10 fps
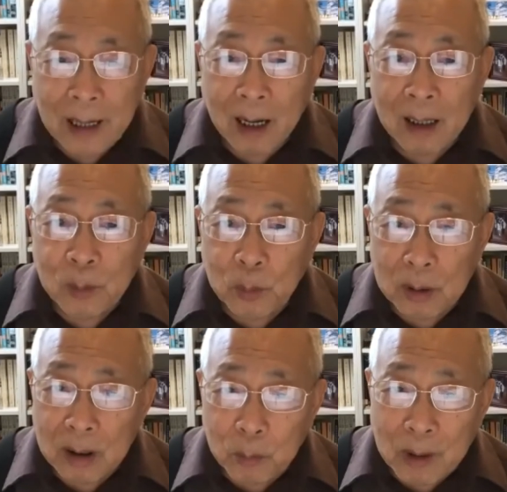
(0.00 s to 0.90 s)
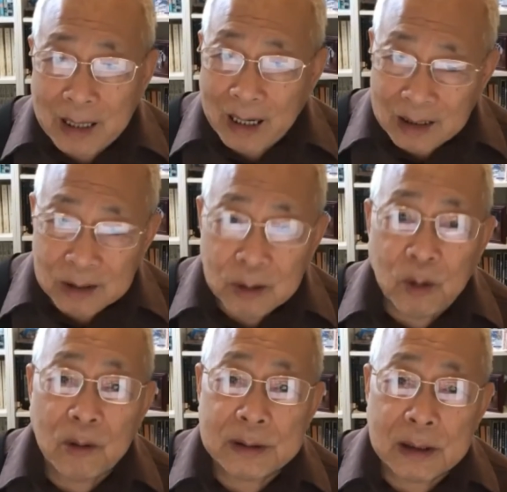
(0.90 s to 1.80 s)
啊啊，我我看了
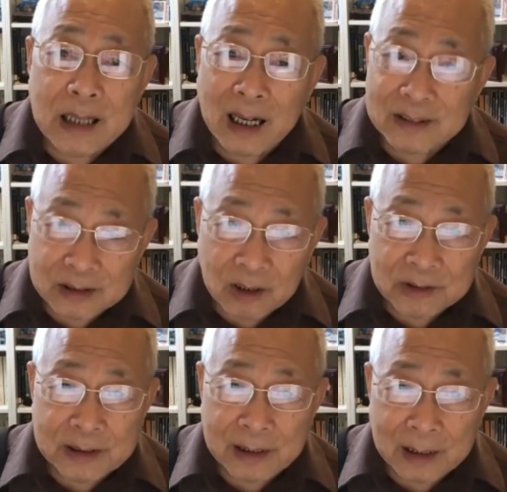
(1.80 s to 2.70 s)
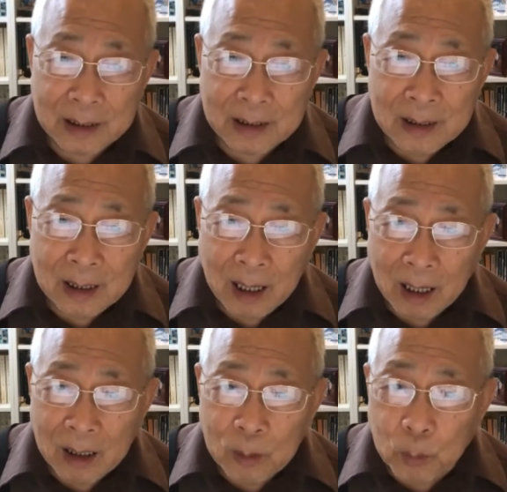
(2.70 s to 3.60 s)
有真的很伤心哎。啊，
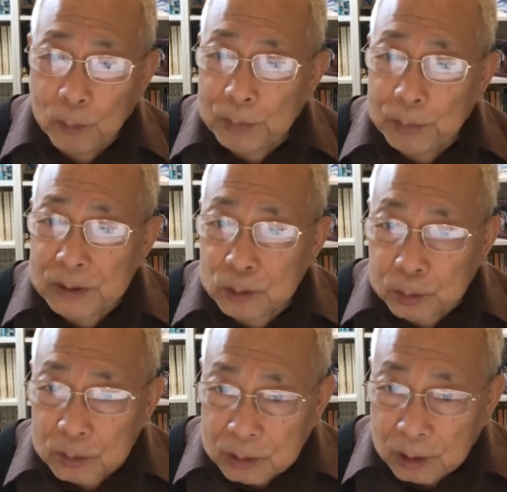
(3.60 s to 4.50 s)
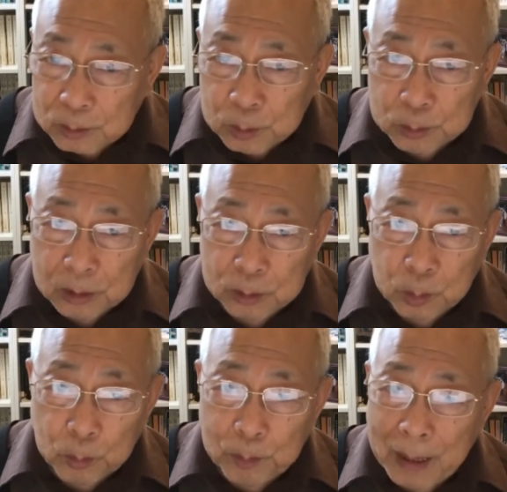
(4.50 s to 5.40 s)
我不是崇的，就是个
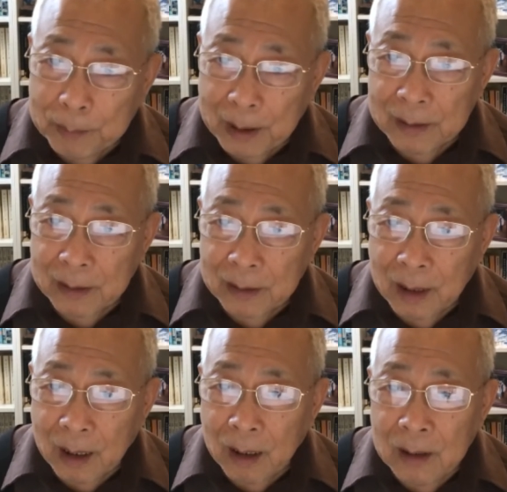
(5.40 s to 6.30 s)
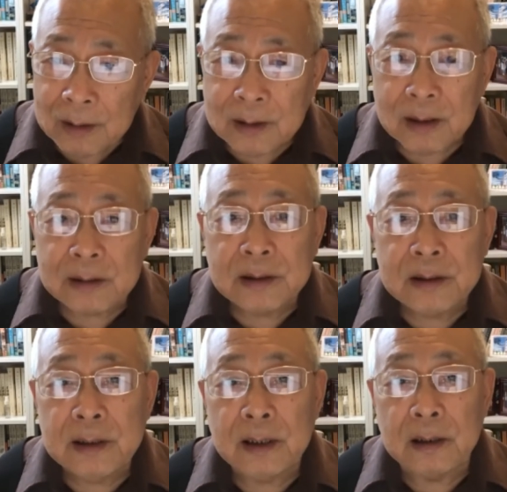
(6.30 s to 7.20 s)
崇拜白人啊！这个世
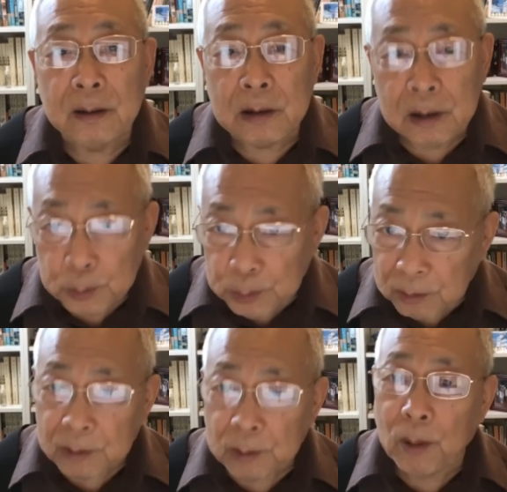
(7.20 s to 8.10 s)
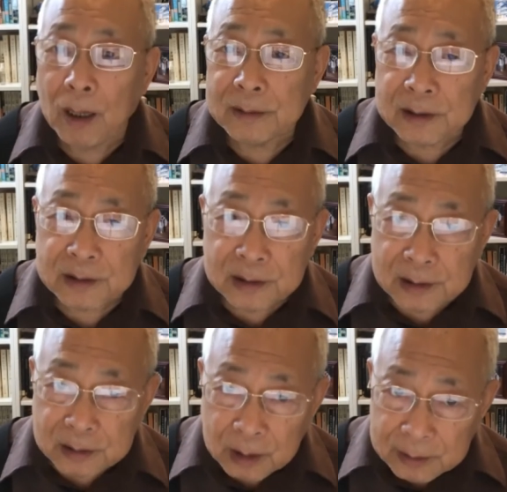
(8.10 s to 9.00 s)
界的科学文化，这个世界
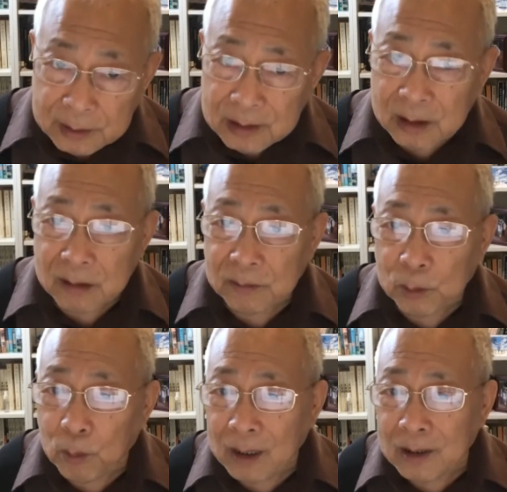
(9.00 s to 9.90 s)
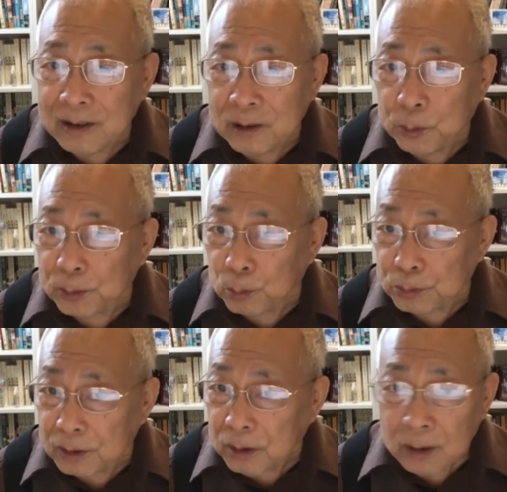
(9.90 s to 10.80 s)
的深刻的文化和音乐东
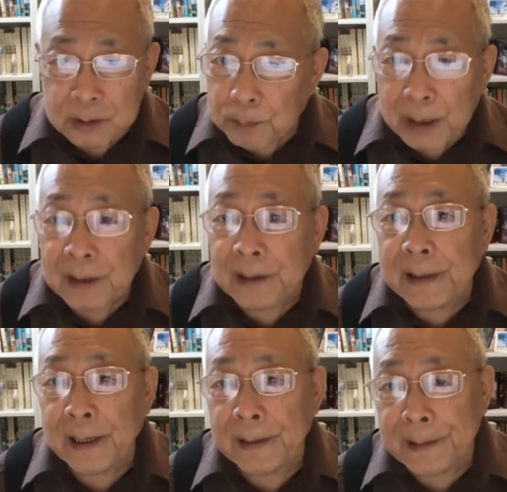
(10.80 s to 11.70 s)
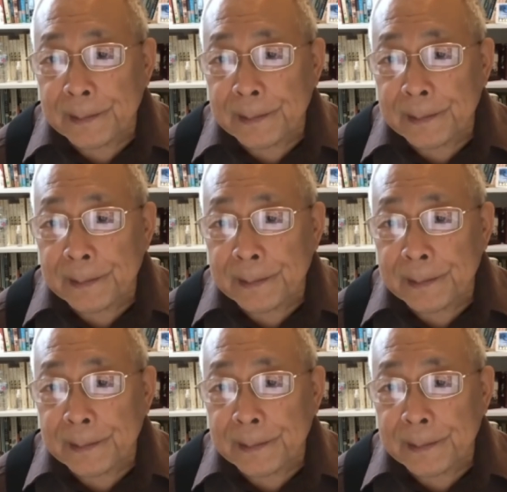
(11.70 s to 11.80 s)
西是白人带来的，